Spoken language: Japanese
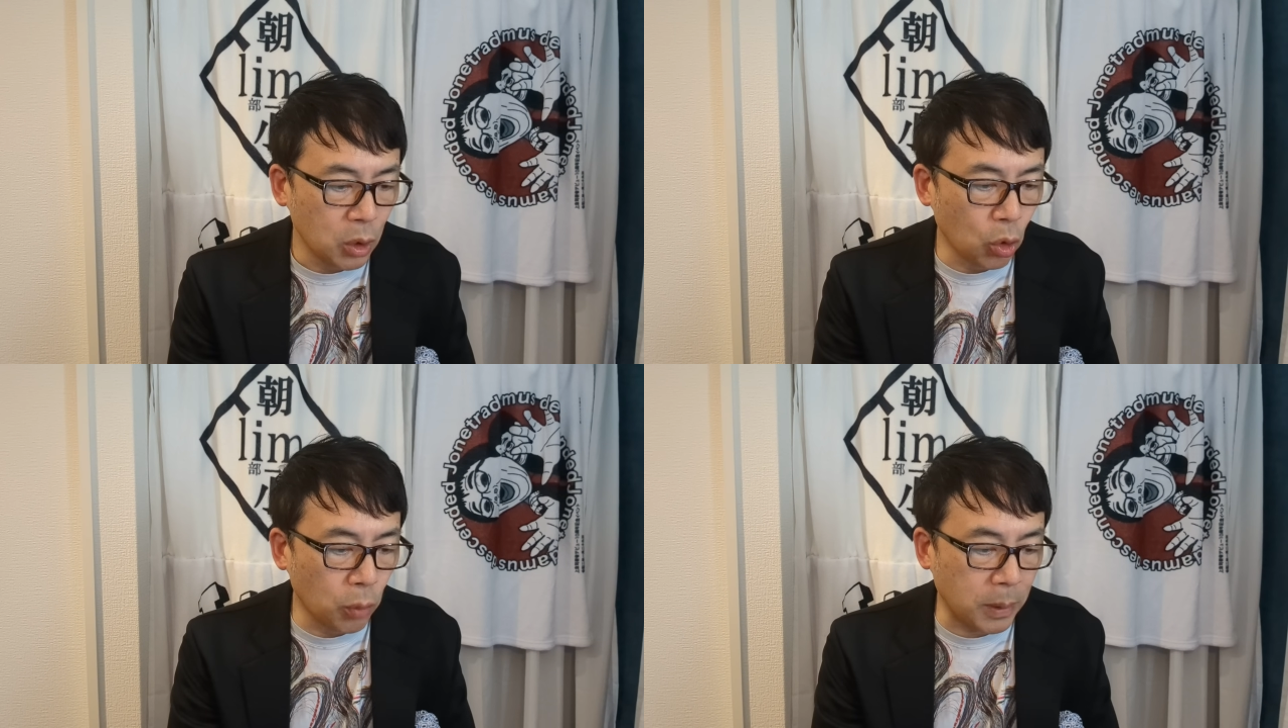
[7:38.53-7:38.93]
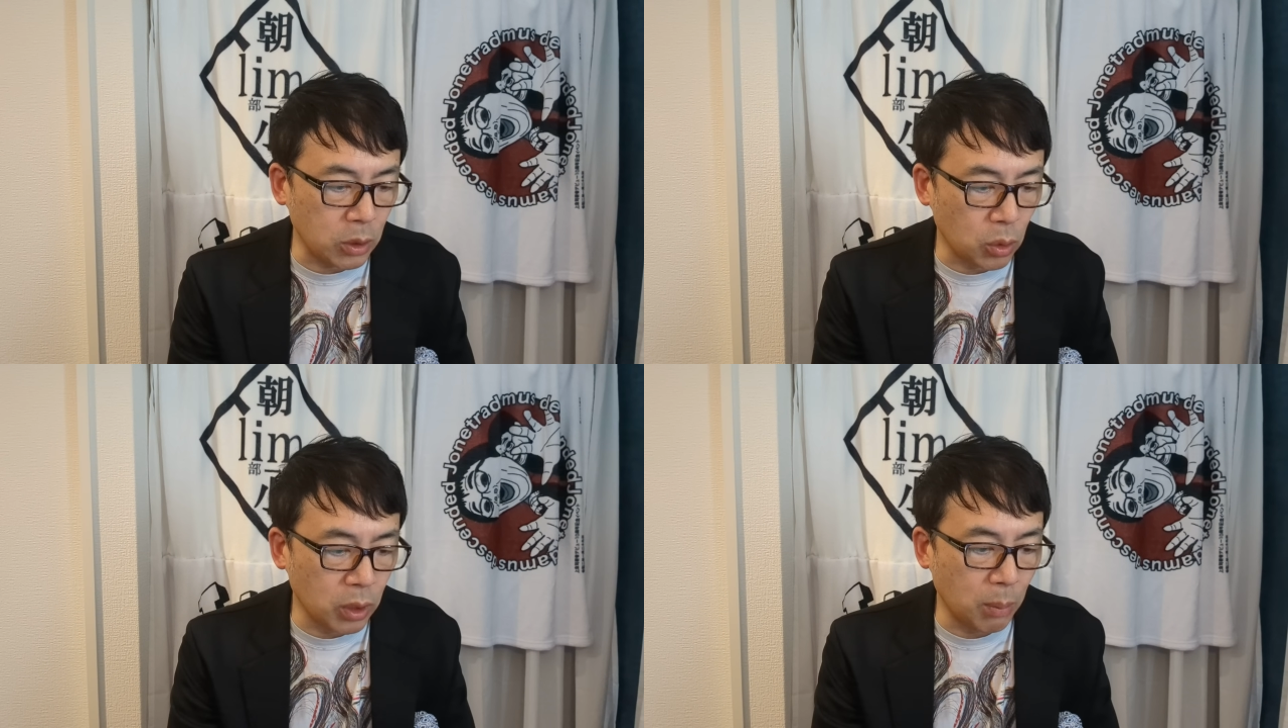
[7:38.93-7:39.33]
ヨーロッパ
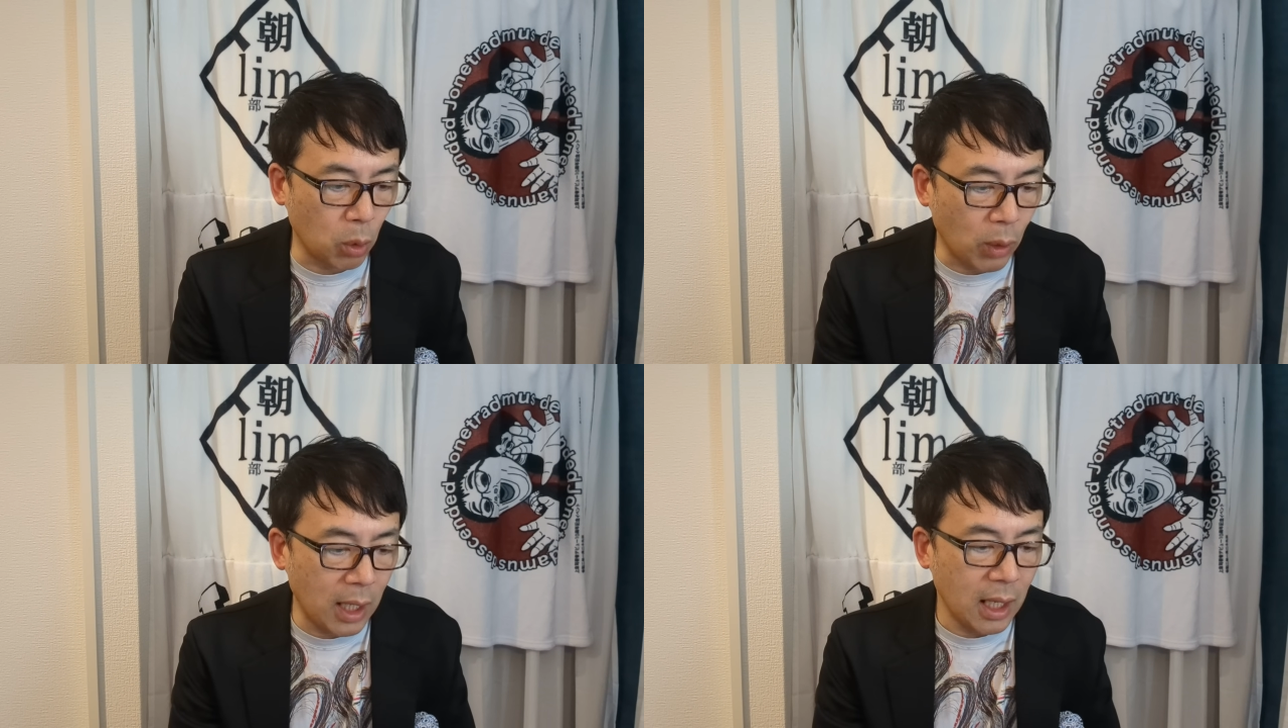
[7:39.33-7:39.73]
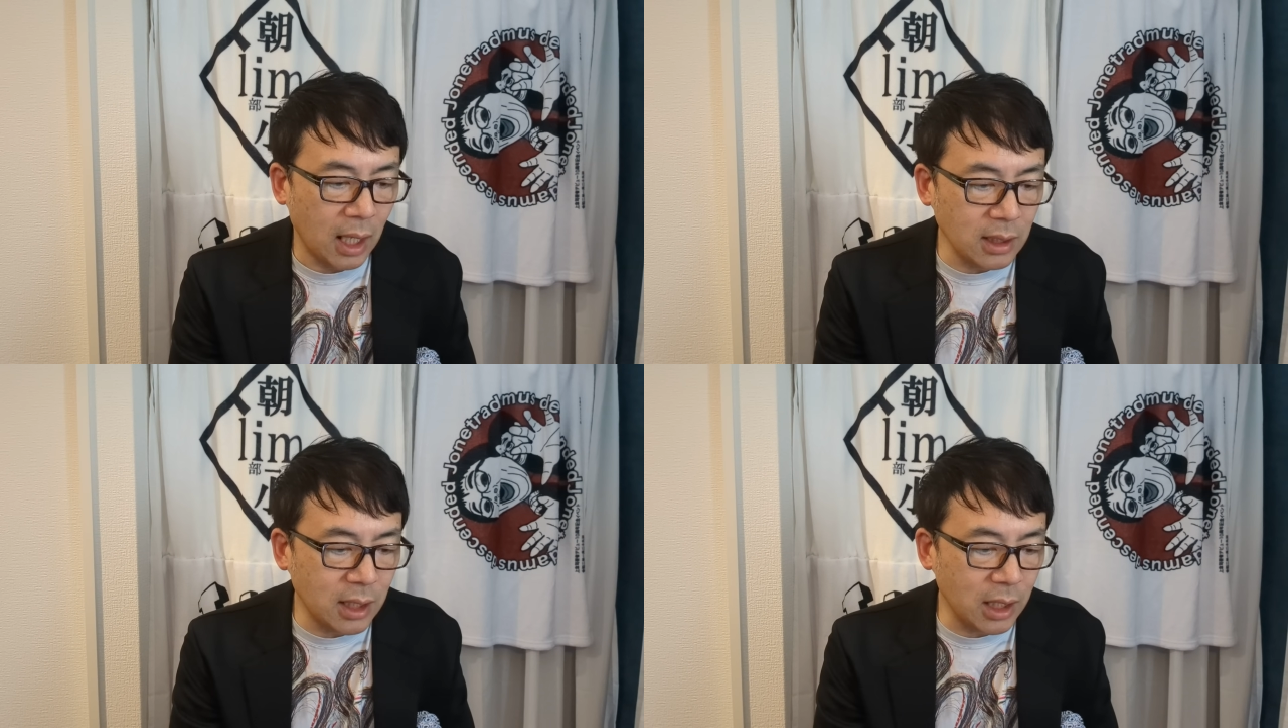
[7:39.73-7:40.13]
の送電網は
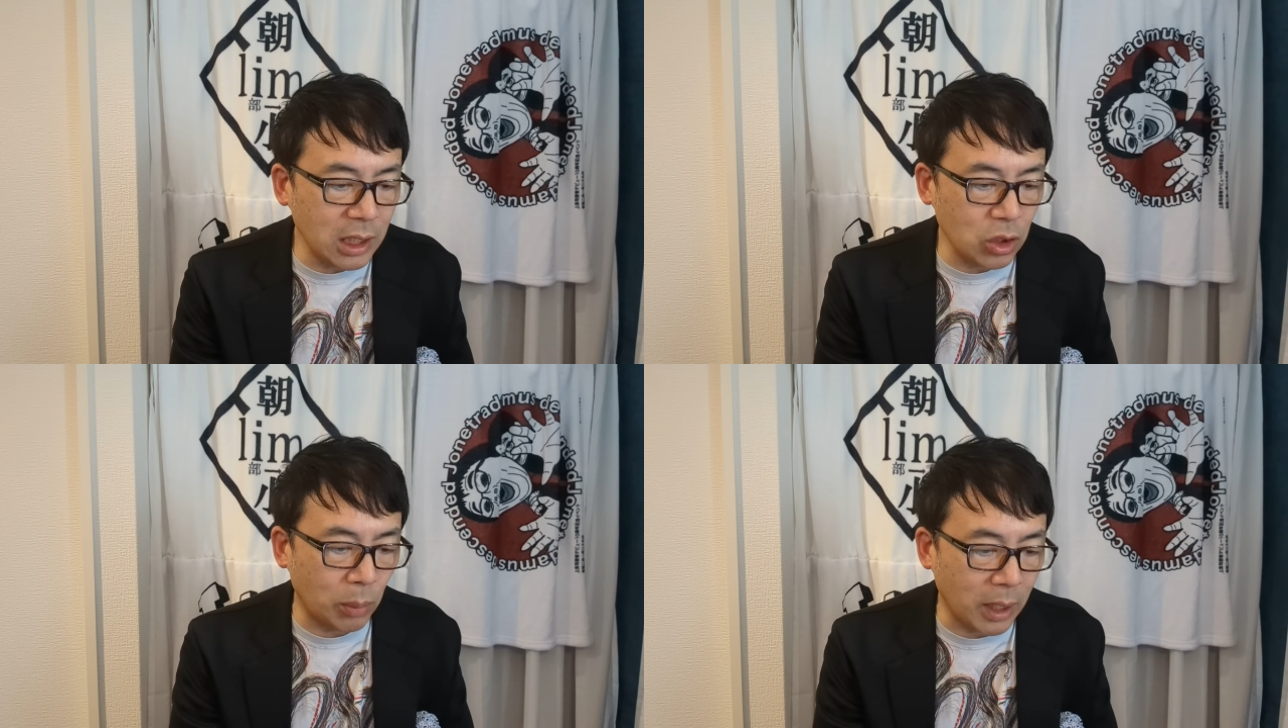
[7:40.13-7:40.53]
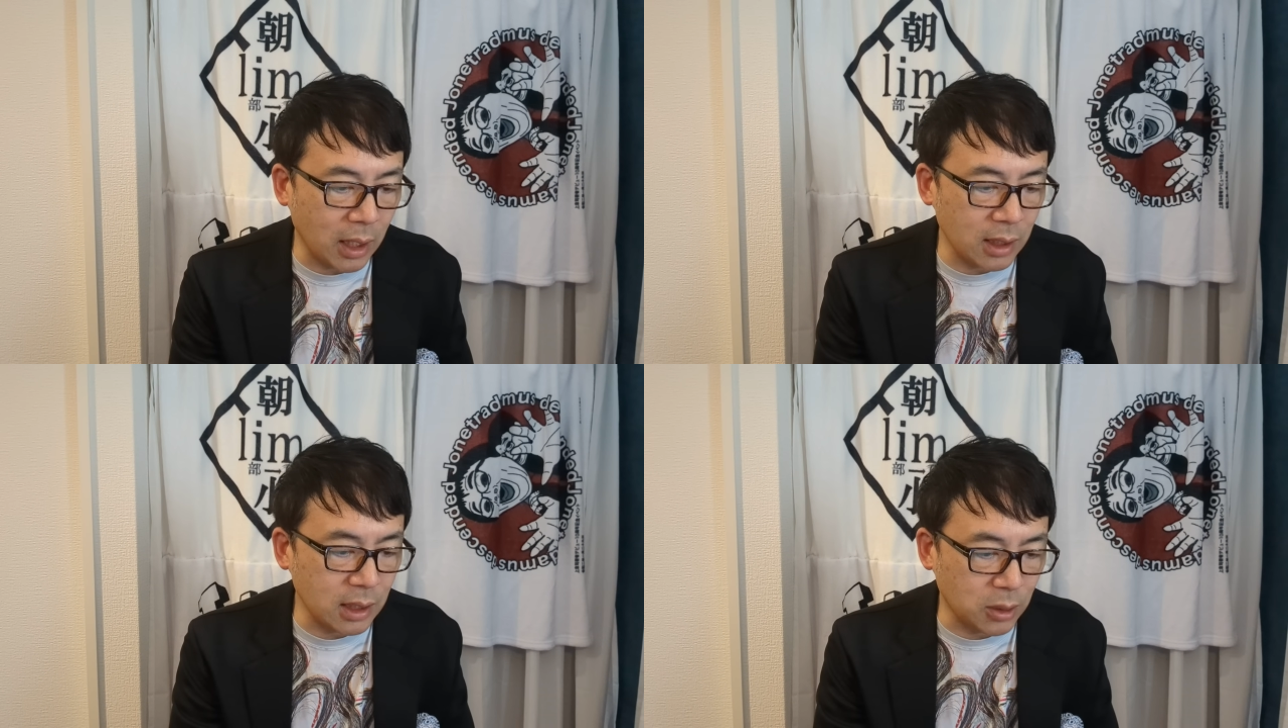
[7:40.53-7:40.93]
半世紀以上前
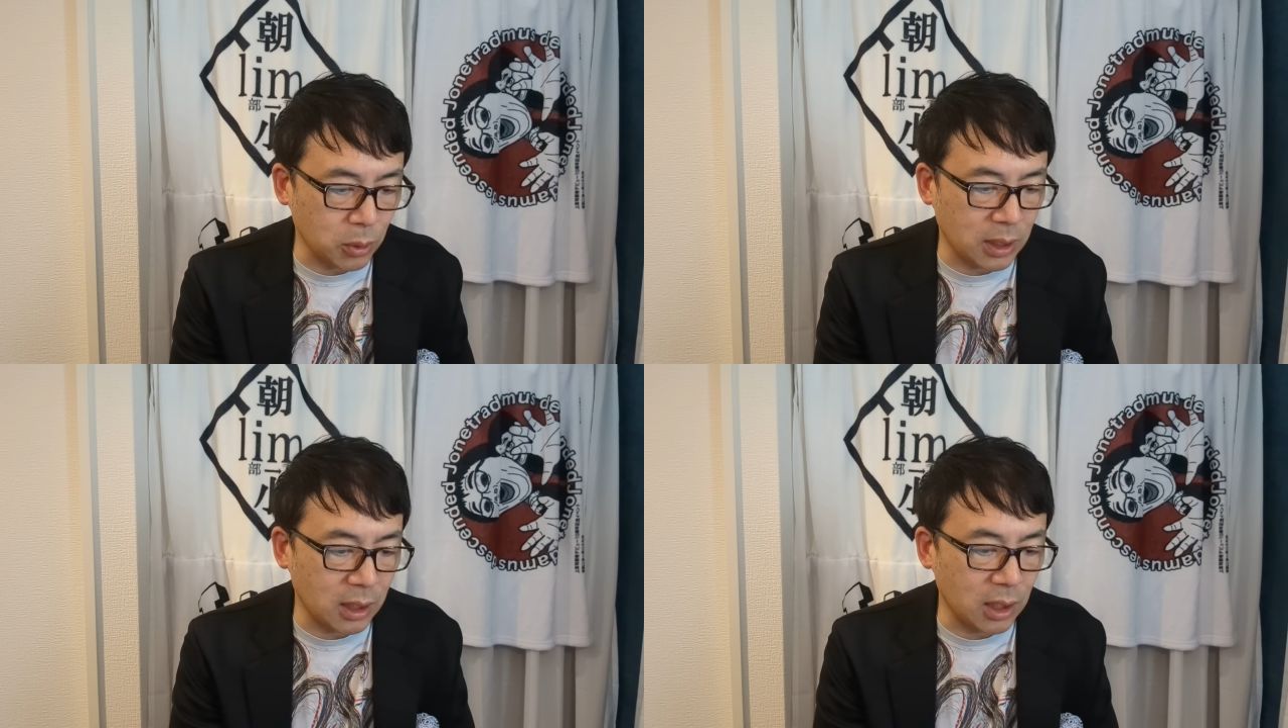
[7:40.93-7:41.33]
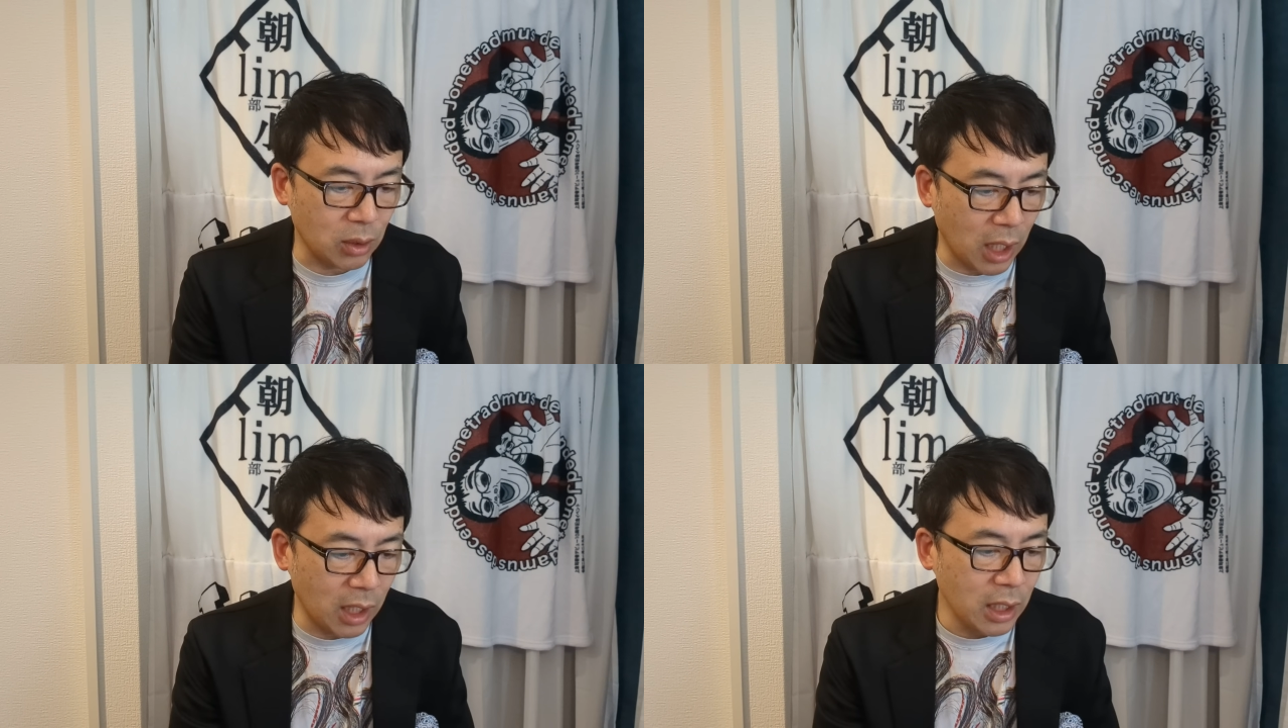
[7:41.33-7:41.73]
から接続されてい
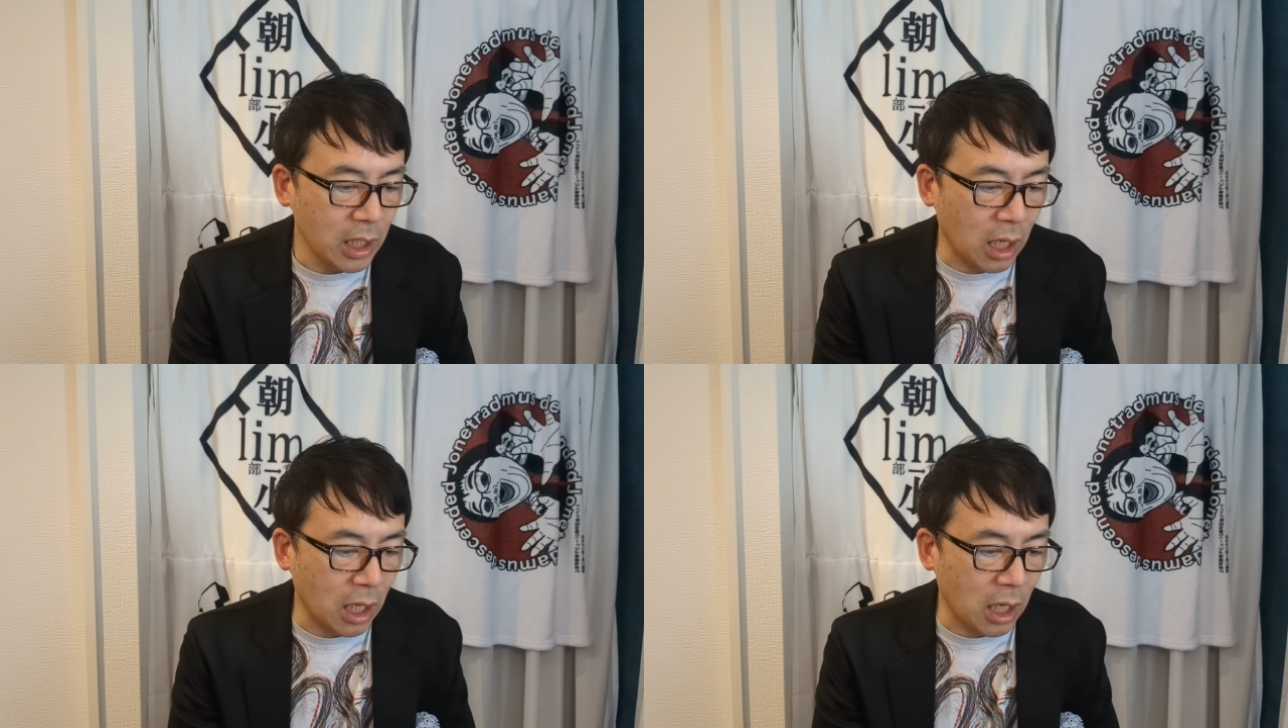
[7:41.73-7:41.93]
るが、